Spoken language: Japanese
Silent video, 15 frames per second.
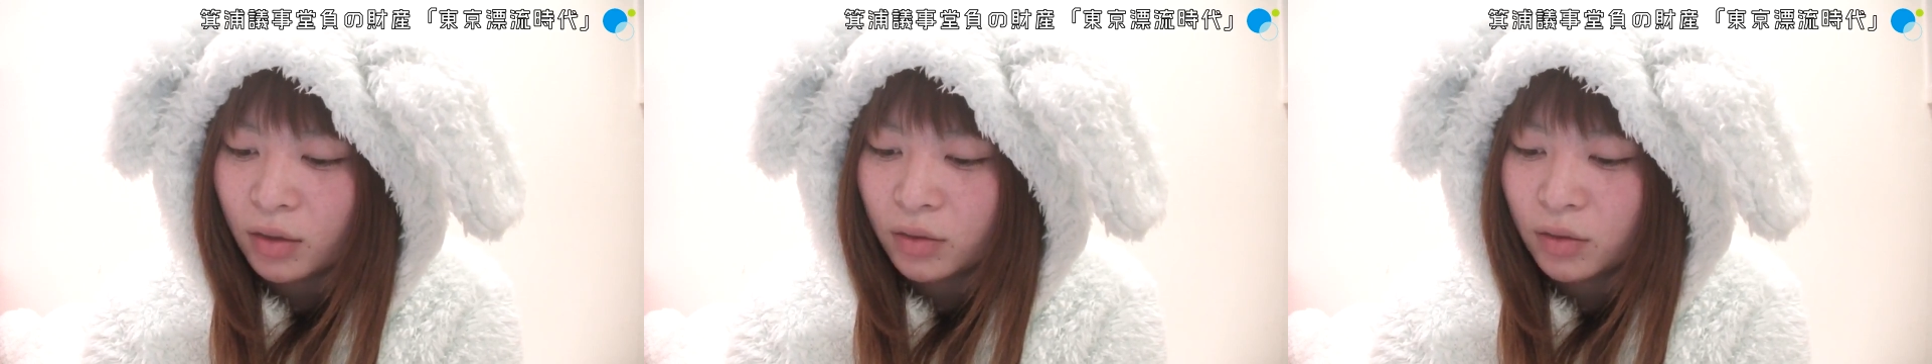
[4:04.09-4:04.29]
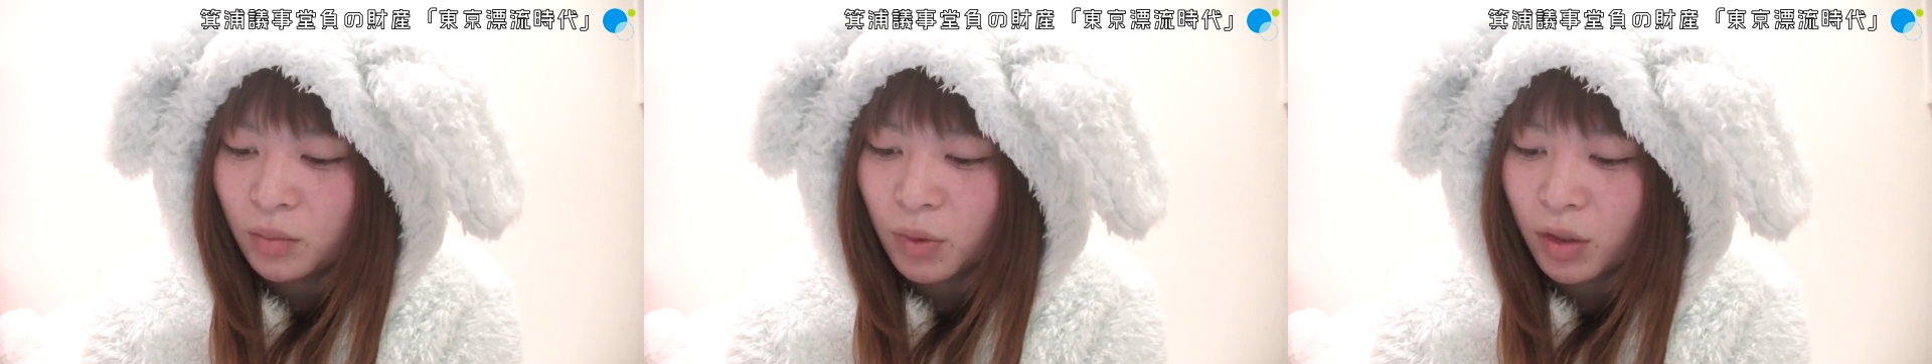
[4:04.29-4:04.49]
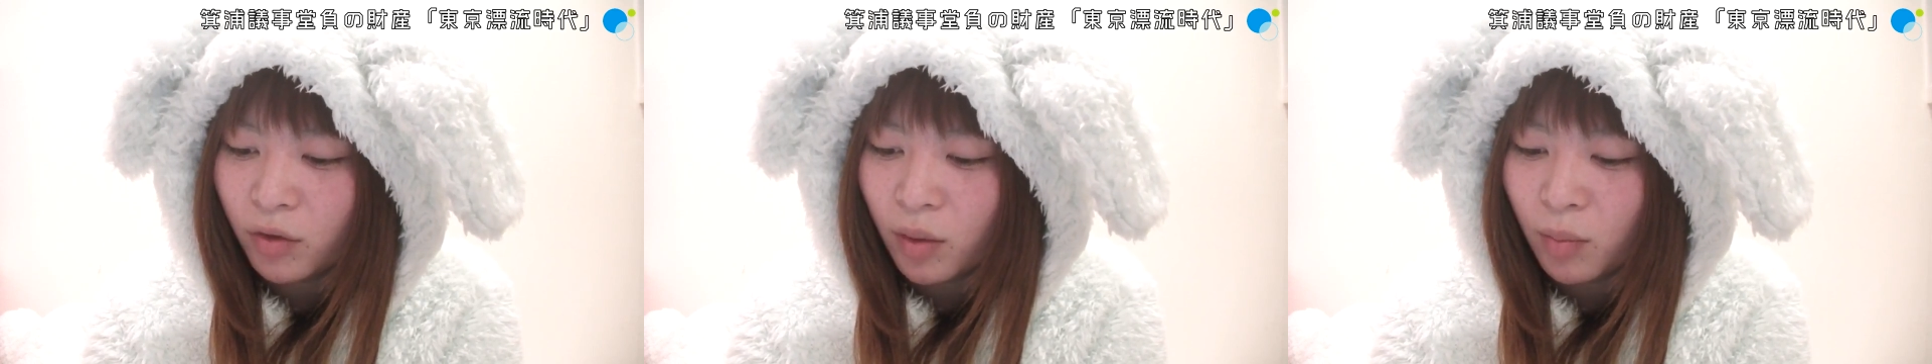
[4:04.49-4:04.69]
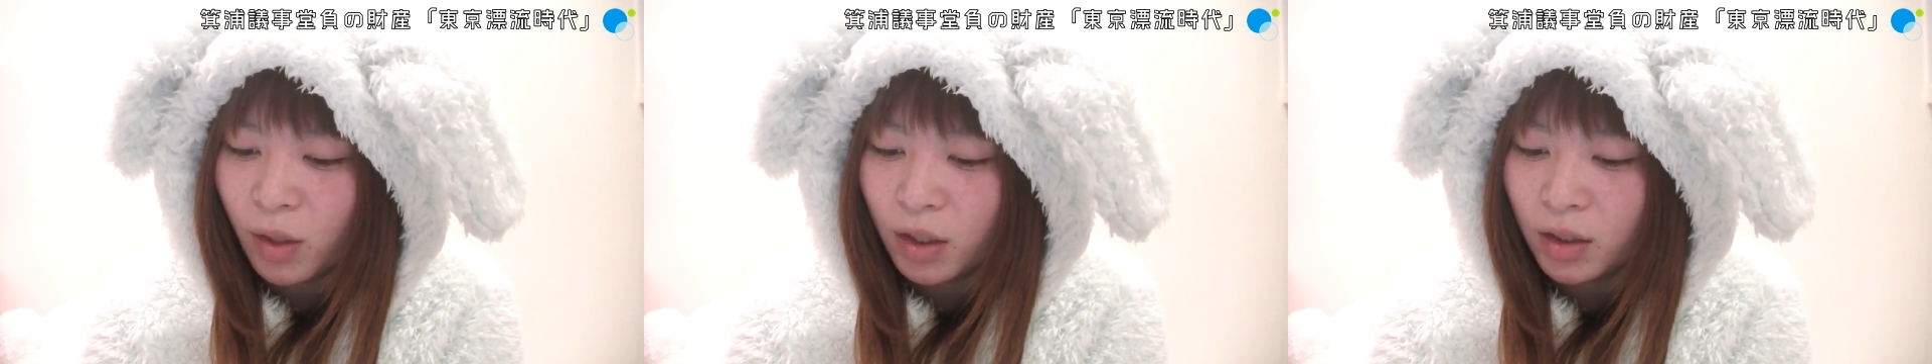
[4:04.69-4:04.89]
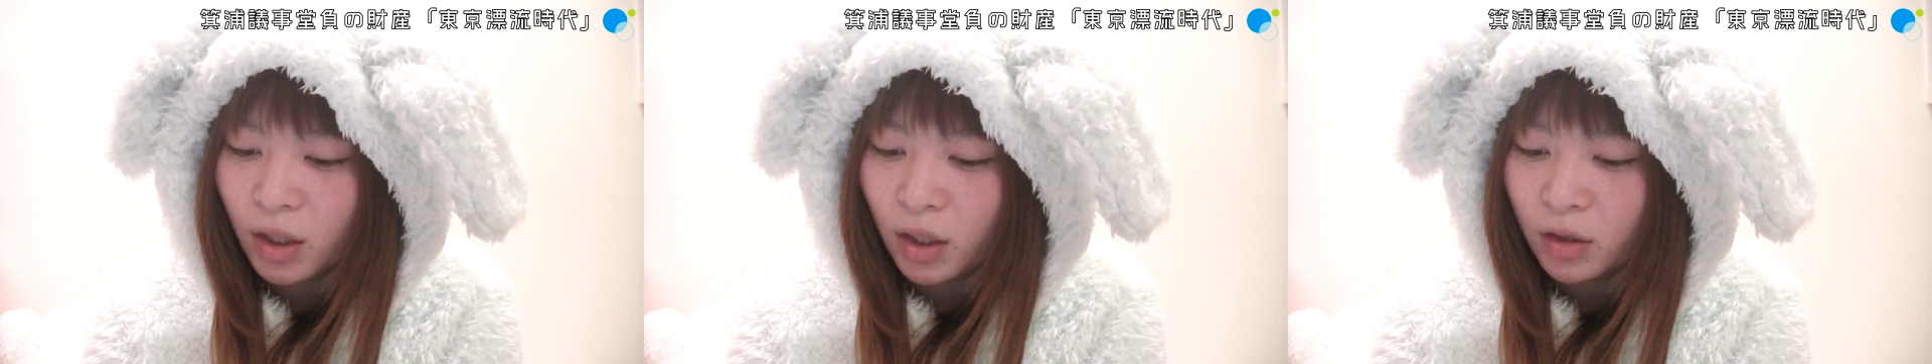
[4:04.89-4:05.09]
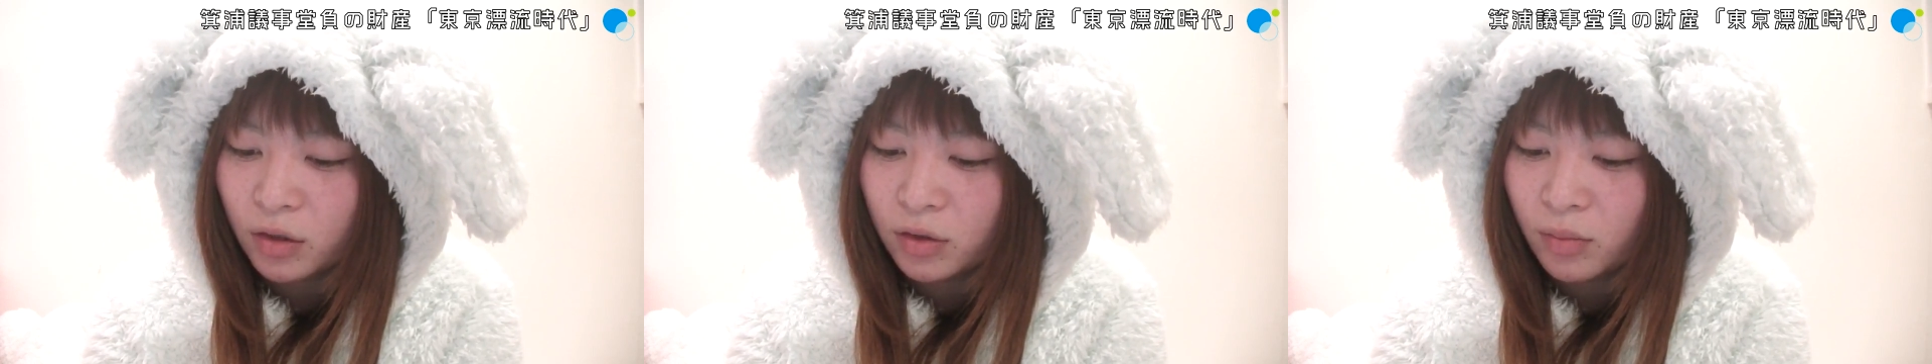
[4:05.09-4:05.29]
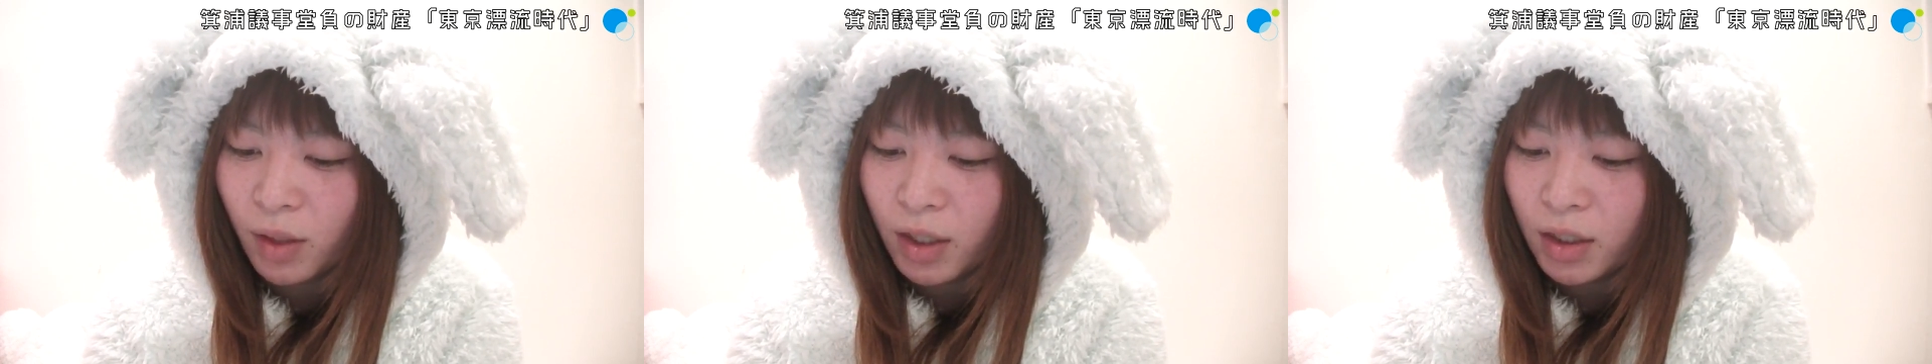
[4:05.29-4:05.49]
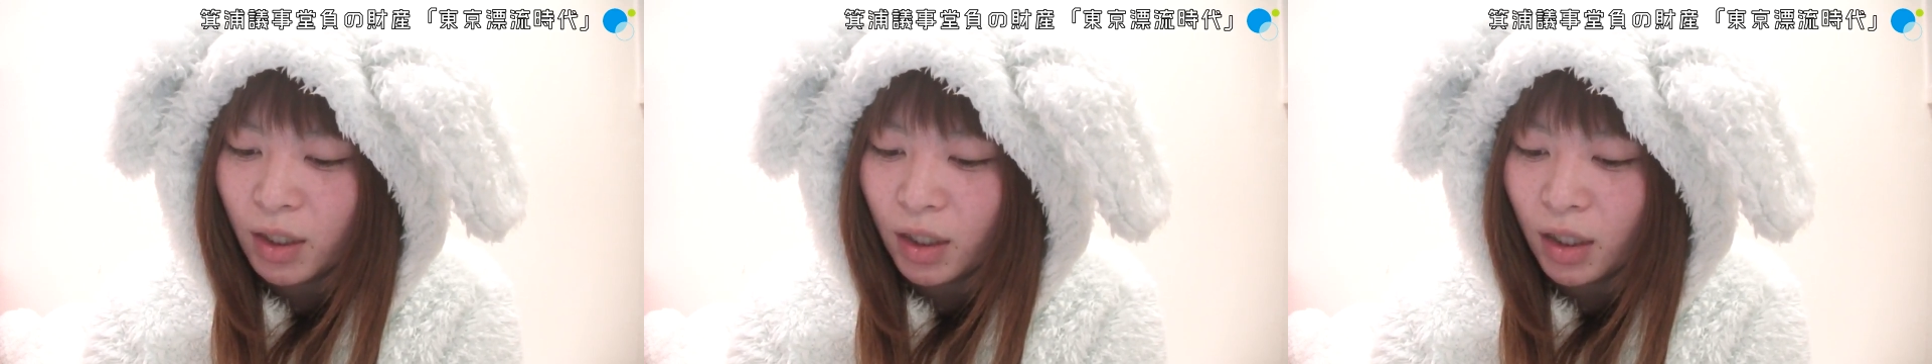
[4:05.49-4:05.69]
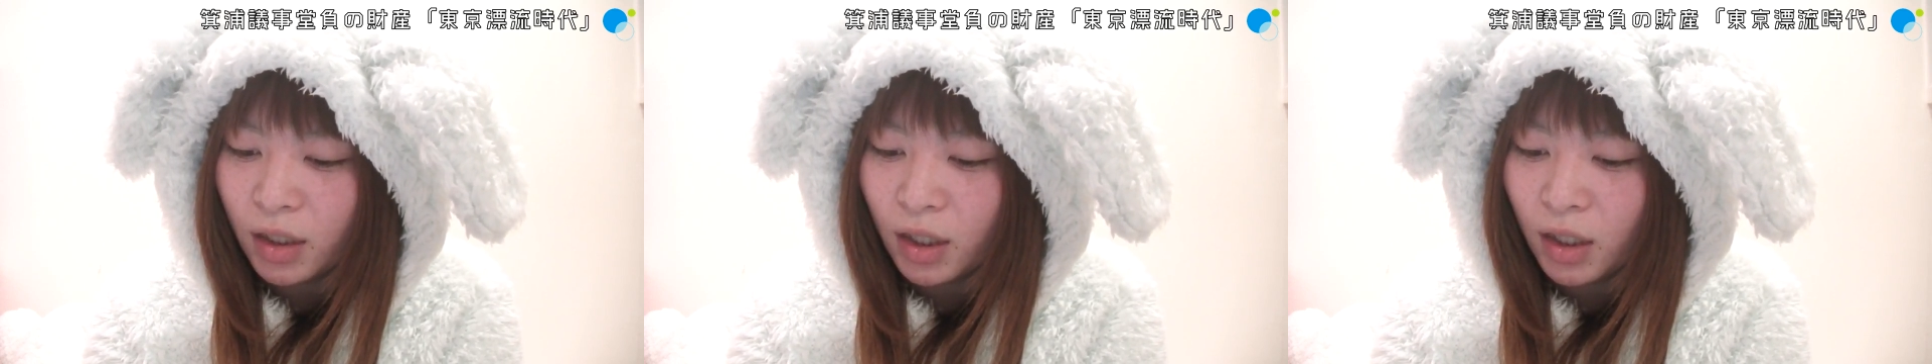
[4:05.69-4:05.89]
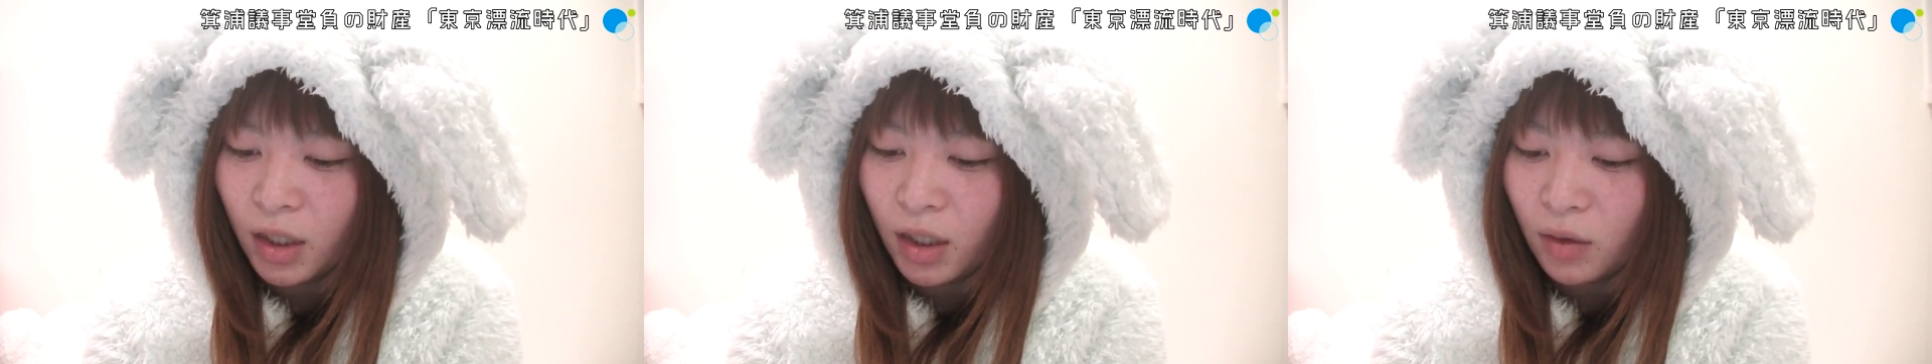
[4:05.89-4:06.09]
趣味極まりない生まれたか
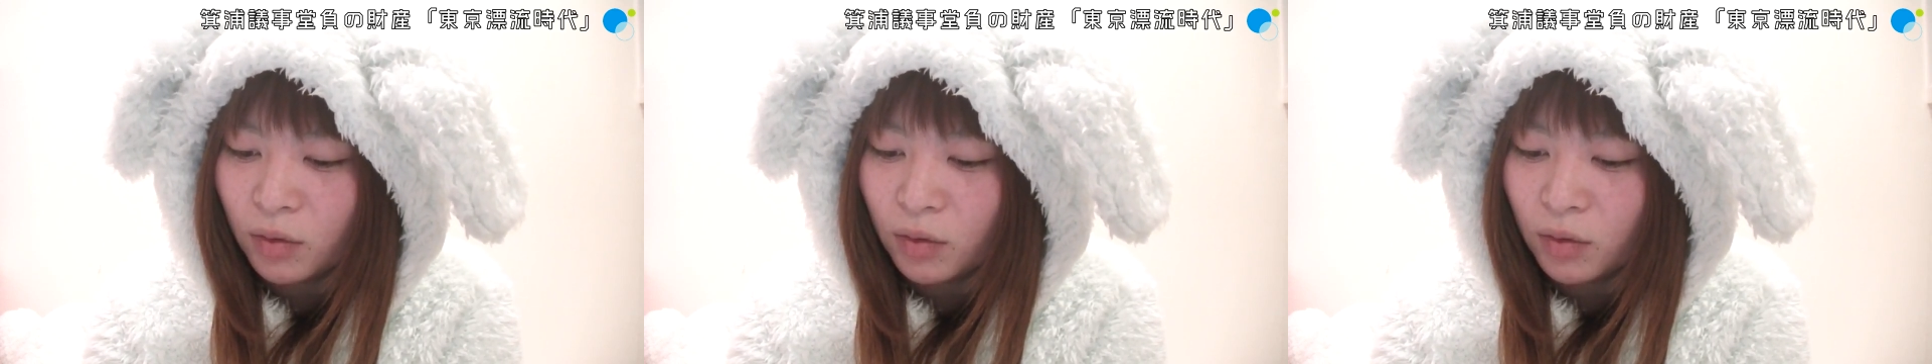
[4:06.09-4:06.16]
ねえ